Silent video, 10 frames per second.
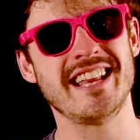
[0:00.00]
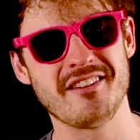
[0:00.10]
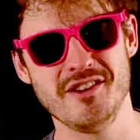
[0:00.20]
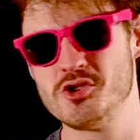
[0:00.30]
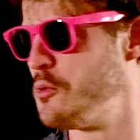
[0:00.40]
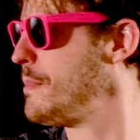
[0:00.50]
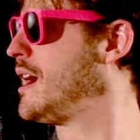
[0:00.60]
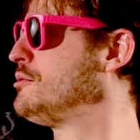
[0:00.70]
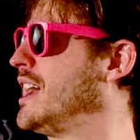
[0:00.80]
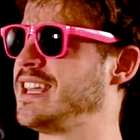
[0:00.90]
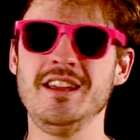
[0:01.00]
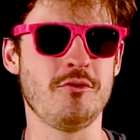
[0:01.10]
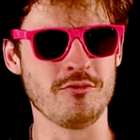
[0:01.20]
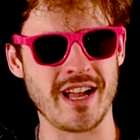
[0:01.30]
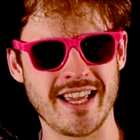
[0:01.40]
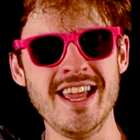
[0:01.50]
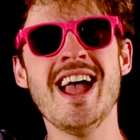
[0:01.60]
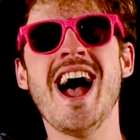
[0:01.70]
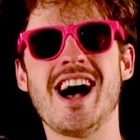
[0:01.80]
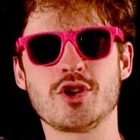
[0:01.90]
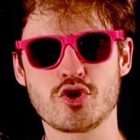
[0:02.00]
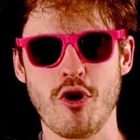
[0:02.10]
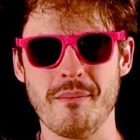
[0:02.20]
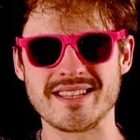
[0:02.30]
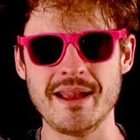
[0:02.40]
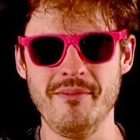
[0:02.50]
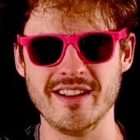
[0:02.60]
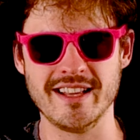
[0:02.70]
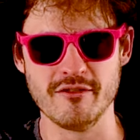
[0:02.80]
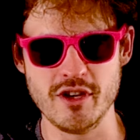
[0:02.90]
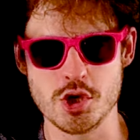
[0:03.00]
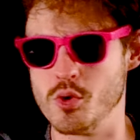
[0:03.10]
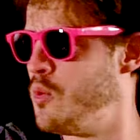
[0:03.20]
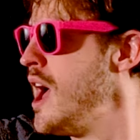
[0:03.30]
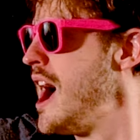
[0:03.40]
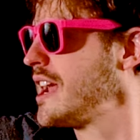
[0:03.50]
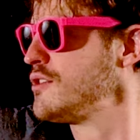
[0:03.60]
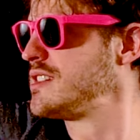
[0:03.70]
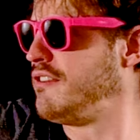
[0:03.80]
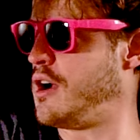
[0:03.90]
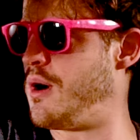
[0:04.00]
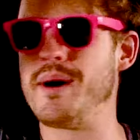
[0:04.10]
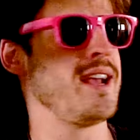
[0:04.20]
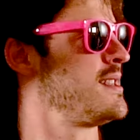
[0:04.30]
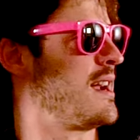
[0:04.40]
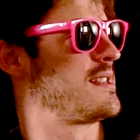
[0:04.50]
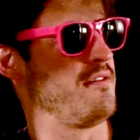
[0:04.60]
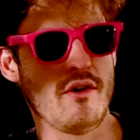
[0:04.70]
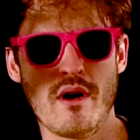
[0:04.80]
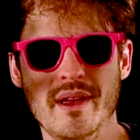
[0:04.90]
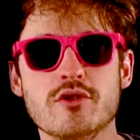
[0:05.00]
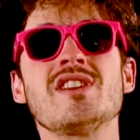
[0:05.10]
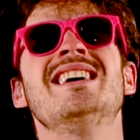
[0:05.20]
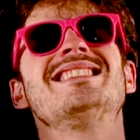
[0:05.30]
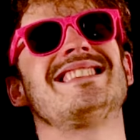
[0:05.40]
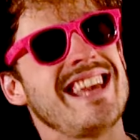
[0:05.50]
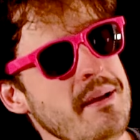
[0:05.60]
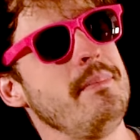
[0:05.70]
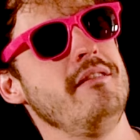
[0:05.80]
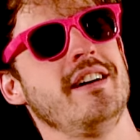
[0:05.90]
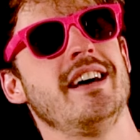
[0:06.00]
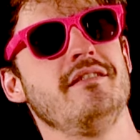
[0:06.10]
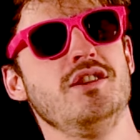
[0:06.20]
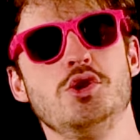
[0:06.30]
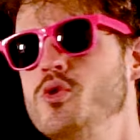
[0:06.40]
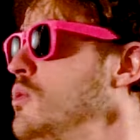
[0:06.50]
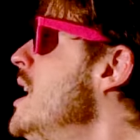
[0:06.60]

dar 21. Pegar um daqui com um daqui, a soma sempre vai dando 21. Aqui você vai um a mais, aqui você vem um a menos, sempre vai dar 21.